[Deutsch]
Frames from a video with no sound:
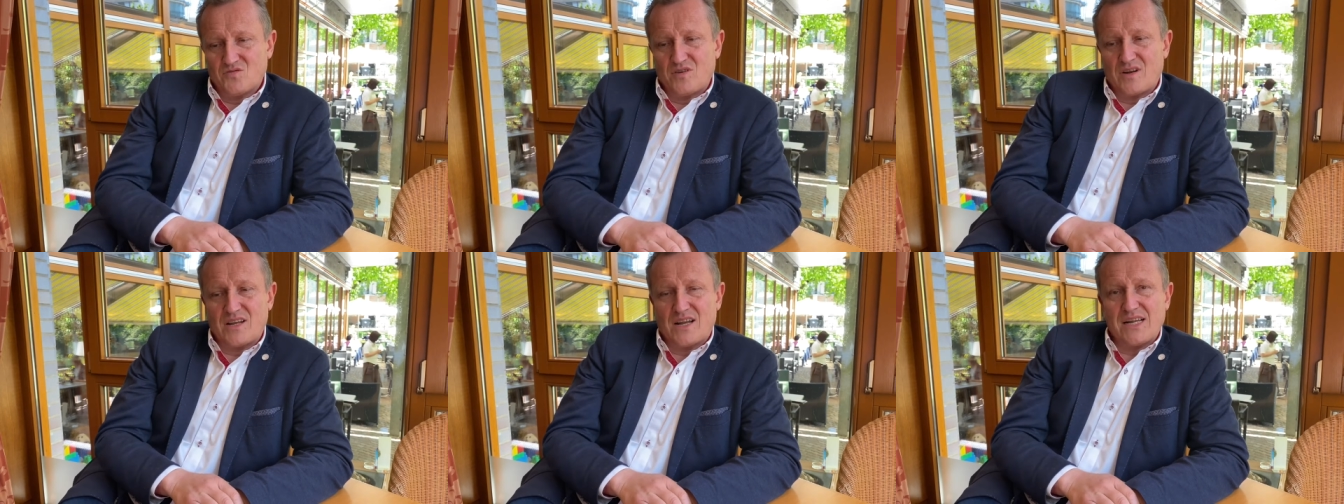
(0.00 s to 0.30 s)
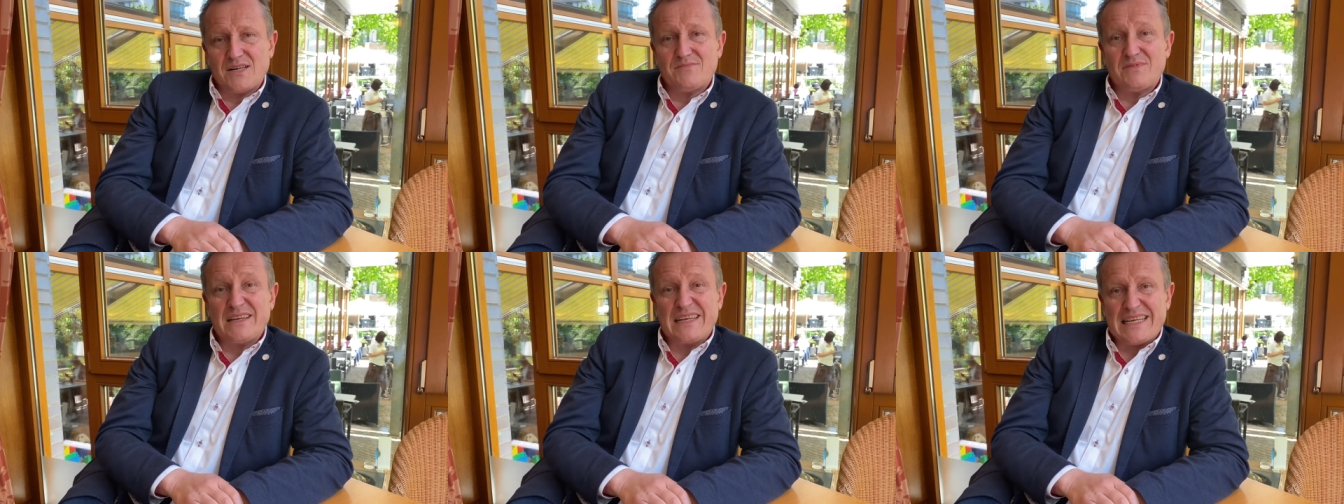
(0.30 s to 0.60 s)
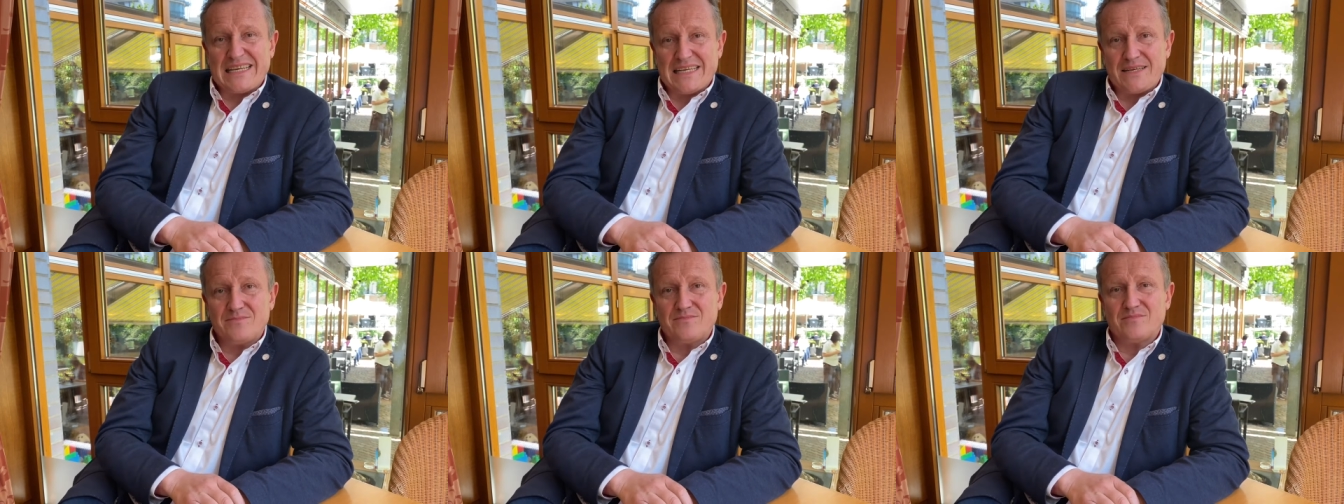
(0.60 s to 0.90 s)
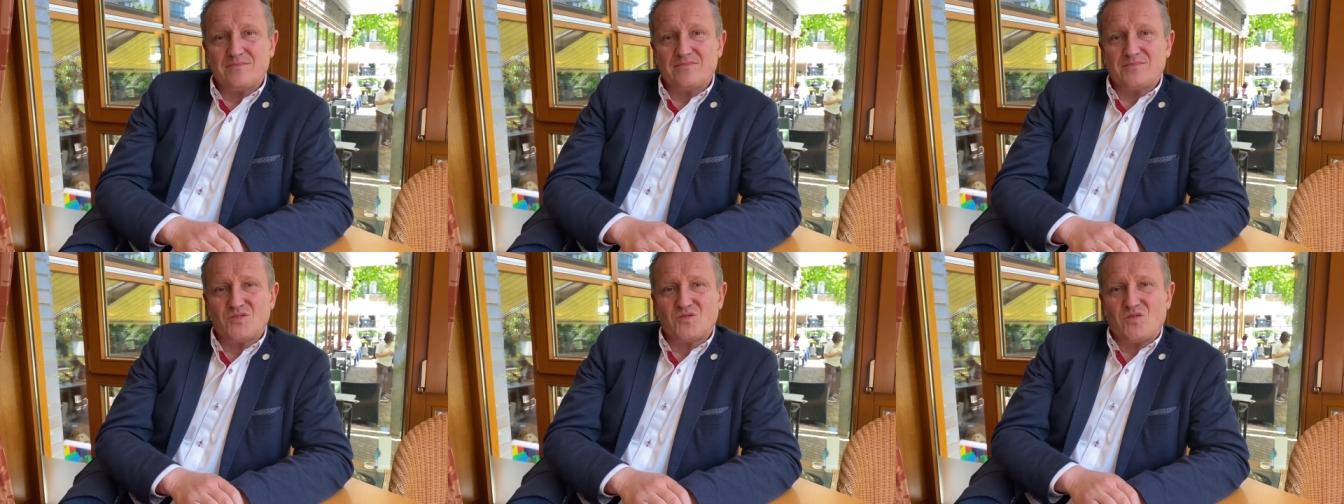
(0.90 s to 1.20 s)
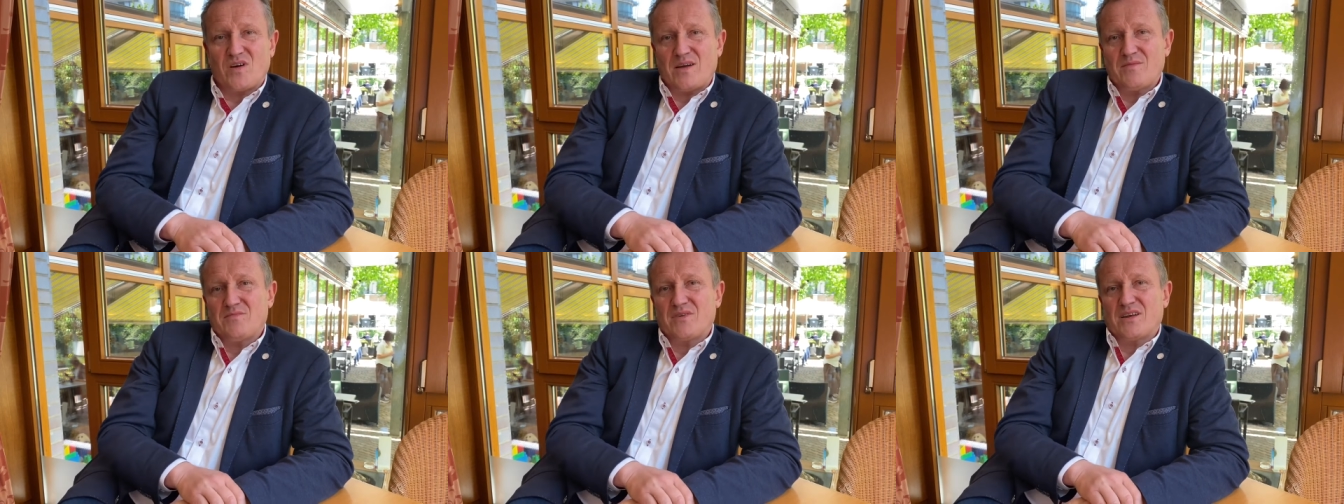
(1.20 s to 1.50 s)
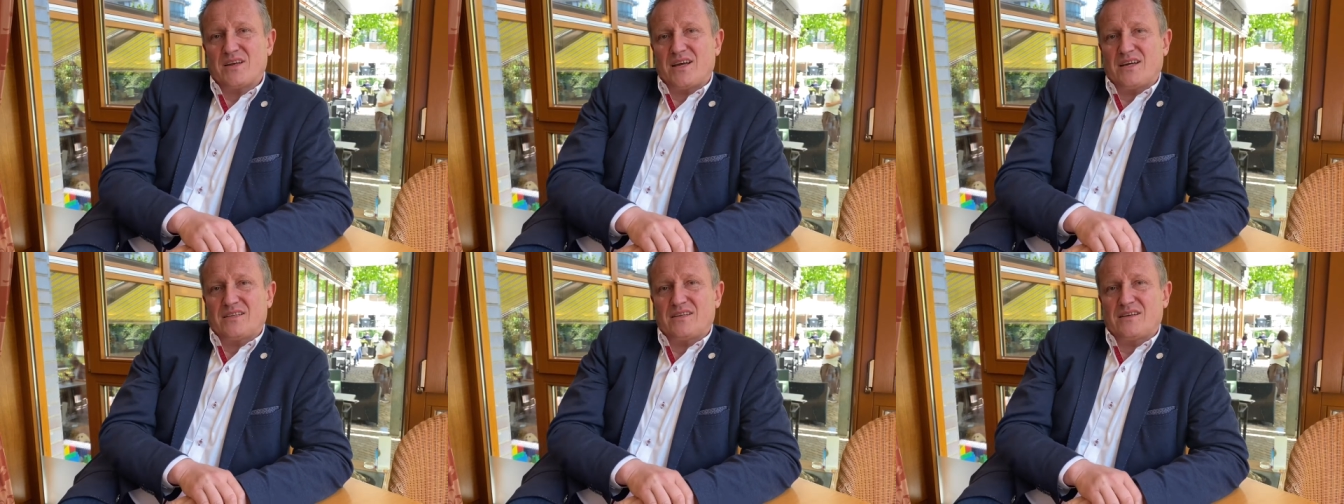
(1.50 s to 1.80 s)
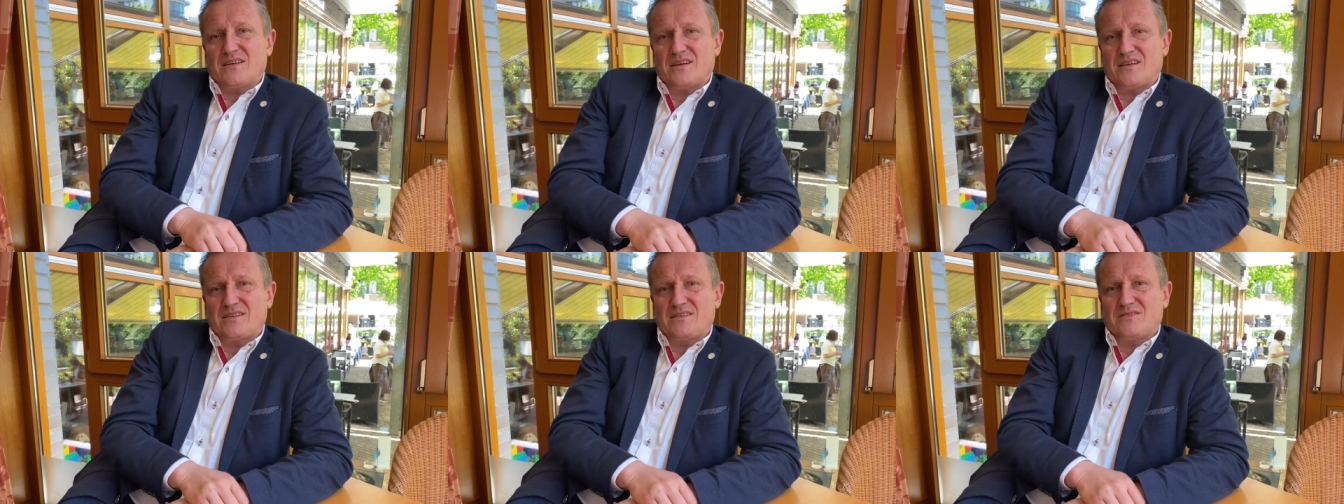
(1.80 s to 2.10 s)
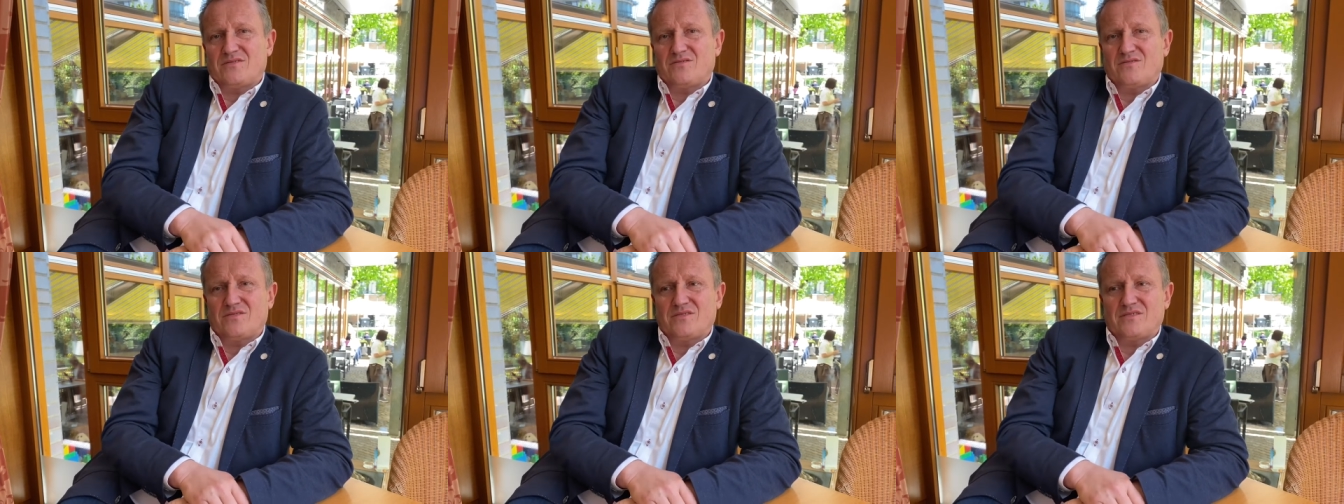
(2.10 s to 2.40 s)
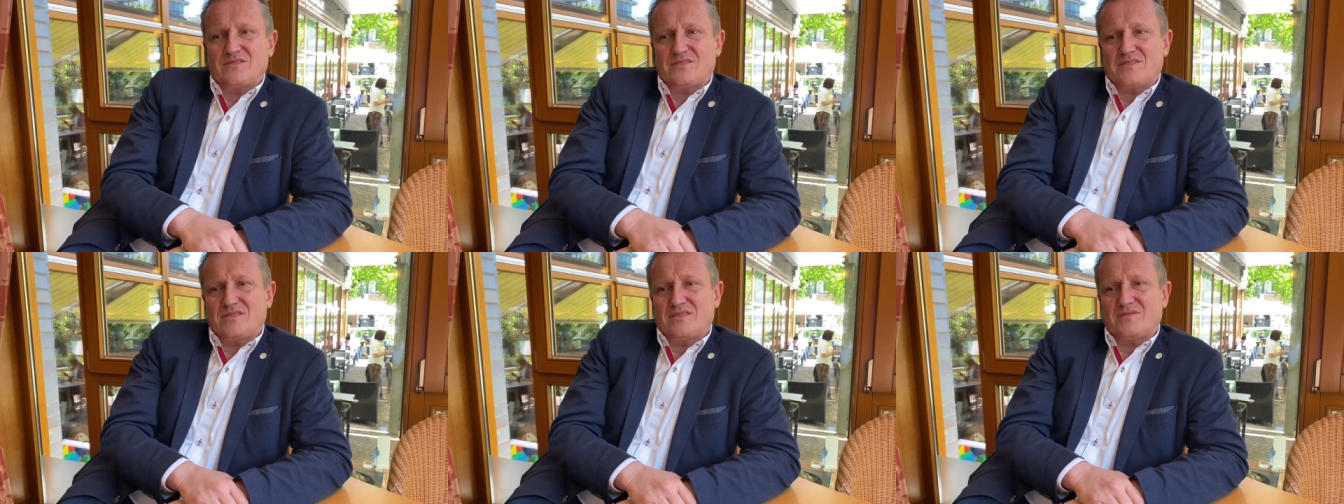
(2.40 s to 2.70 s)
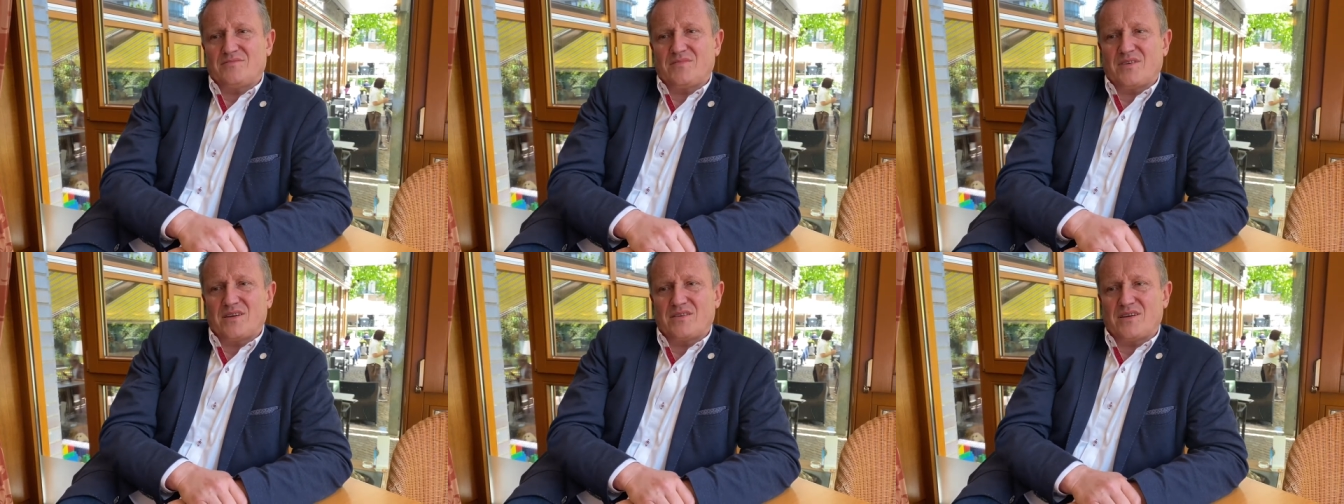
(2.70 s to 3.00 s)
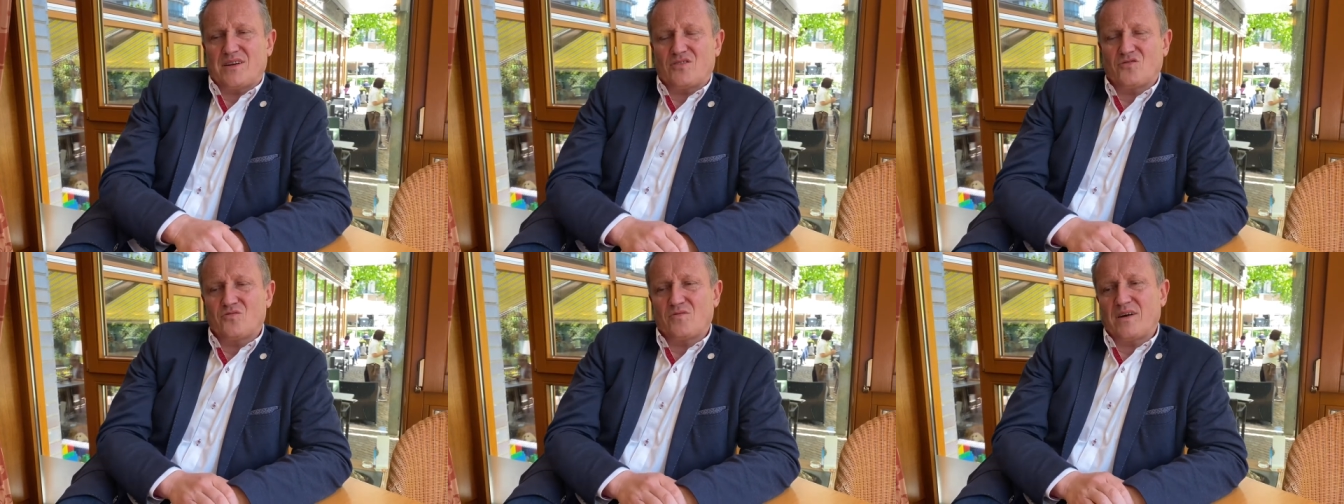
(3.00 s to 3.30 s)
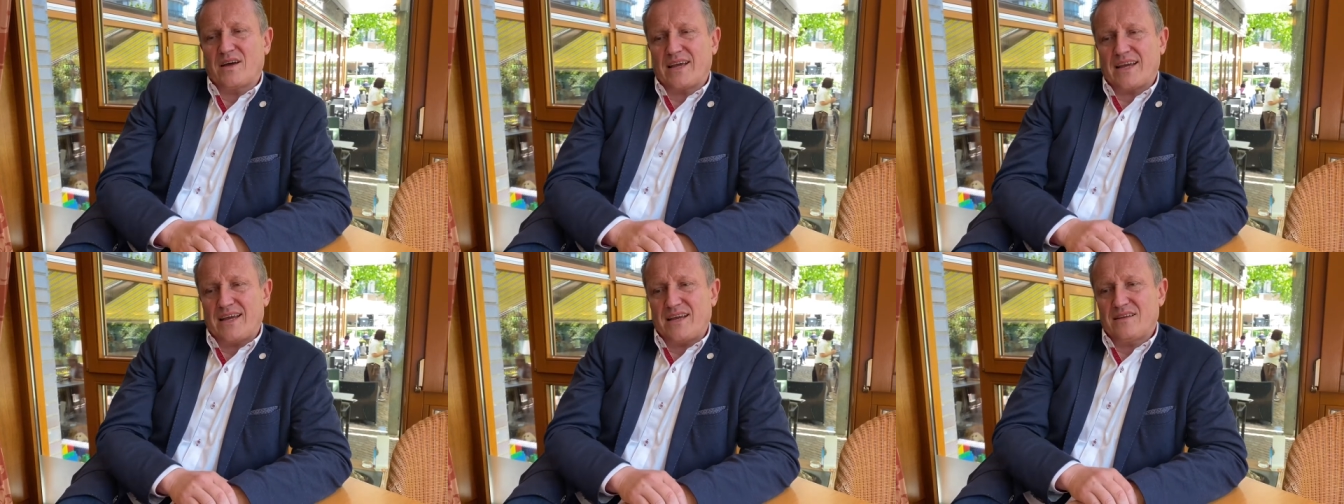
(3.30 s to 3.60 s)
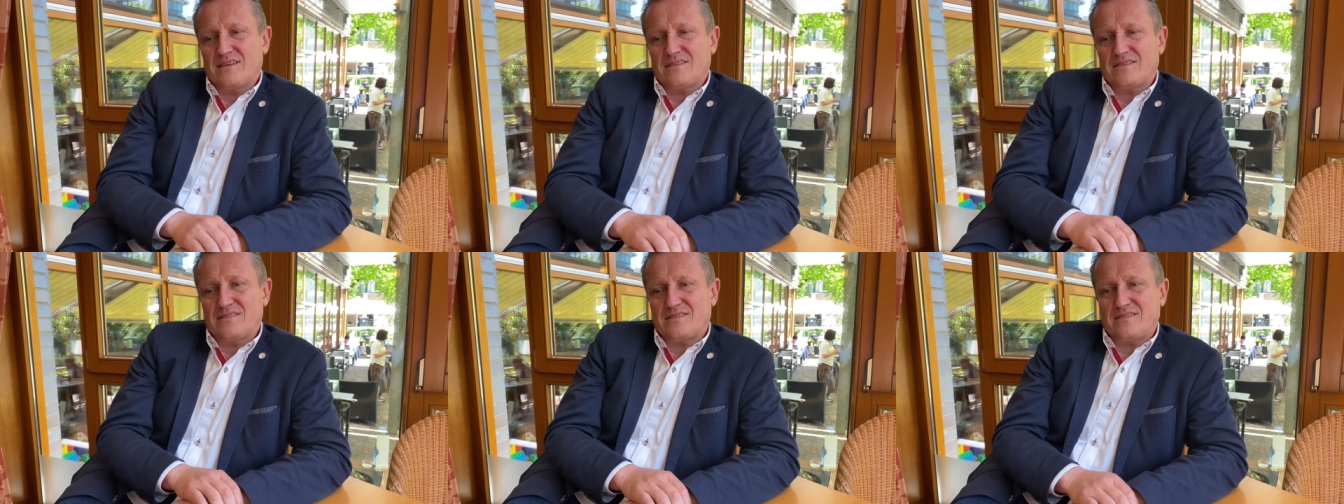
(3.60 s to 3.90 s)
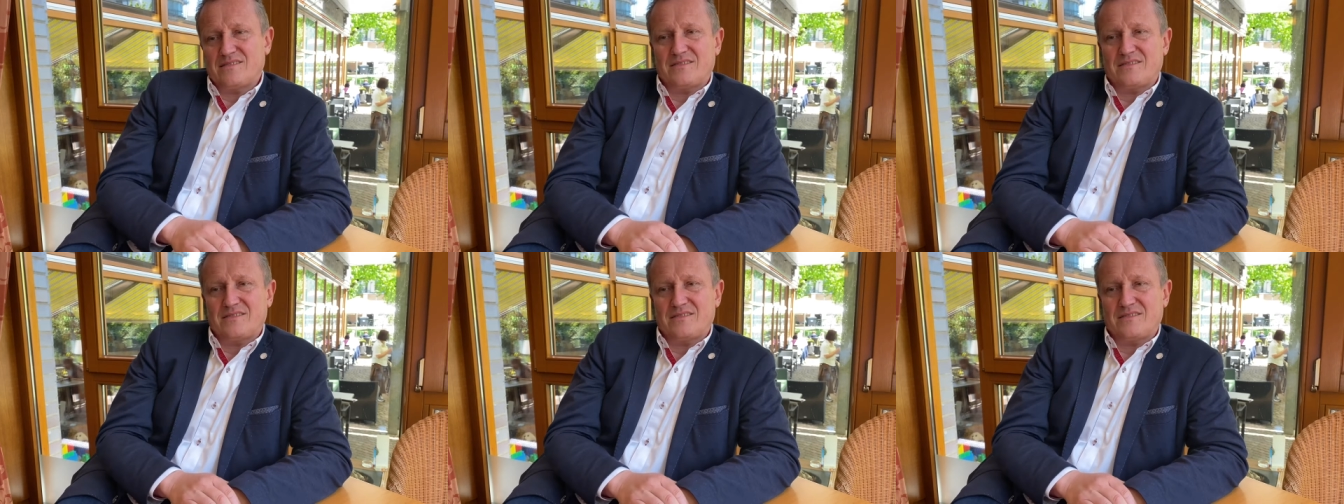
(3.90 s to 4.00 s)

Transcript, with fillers: das halbe Leben so einbegleitet hat und äh, man darüber redet.